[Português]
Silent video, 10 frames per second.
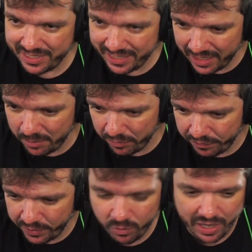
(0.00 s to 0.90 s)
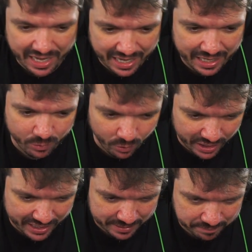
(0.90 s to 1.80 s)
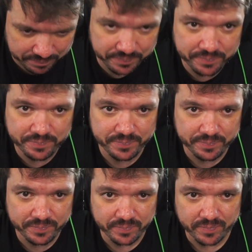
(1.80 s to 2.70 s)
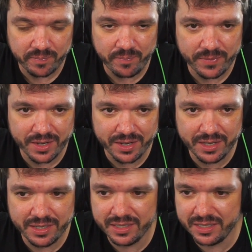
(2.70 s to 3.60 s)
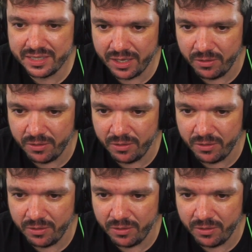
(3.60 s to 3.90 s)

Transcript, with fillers: Te viu? amo, viu? Te Agora amo tanto que meu sonho é me tornar rico não.